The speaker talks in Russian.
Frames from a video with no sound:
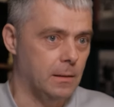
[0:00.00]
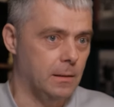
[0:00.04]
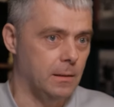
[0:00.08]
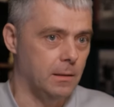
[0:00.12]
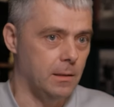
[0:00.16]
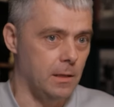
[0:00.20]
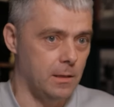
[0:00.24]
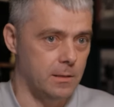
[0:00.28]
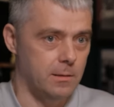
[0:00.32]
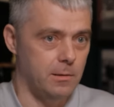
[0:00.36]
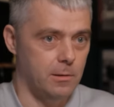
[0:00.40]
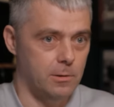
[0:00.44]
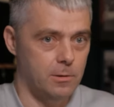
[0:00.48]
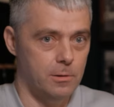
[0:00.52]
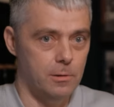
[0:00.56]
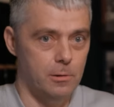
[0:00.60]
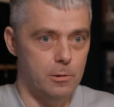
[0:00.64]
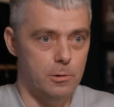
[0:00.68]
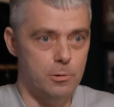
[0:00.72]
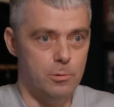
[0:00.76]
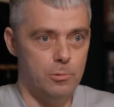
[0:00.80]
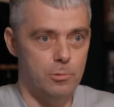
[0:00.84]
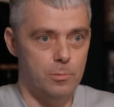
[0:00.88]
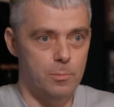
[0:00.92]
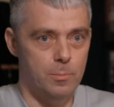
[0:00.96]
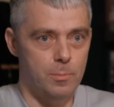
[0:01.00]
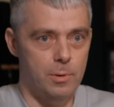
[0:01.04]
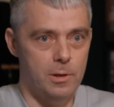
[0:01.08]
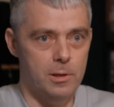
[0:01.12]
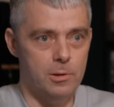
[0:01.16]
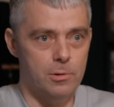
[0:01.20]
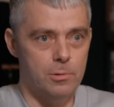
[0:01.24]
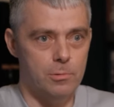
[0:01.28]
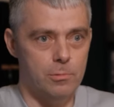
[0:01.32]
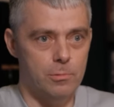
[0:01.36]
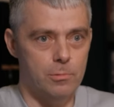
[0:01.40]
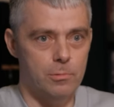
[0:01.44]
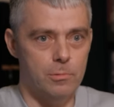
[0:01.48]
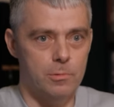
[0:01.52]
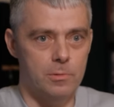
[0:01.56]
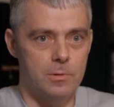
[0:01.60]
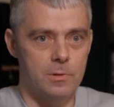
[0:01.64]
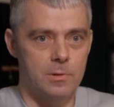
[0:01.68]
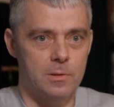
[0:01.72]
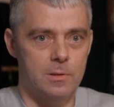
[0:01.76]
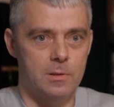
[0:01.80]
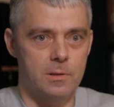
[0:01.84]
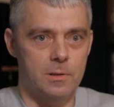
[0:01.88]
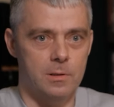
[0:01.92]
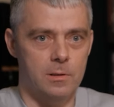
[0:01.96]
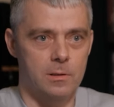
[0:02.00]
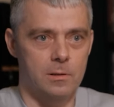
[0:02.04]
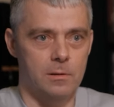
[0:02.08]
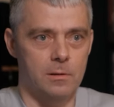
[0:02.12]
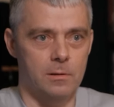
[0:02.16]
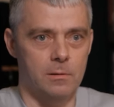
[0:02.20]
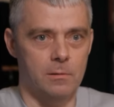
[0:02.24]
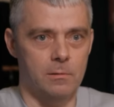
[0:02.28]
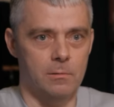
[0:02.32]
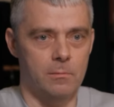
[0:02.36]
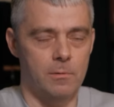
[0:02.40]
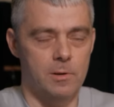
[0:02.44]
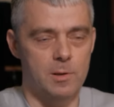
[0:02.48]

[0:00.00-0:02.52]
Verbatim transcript: И так сложилась судьба, что с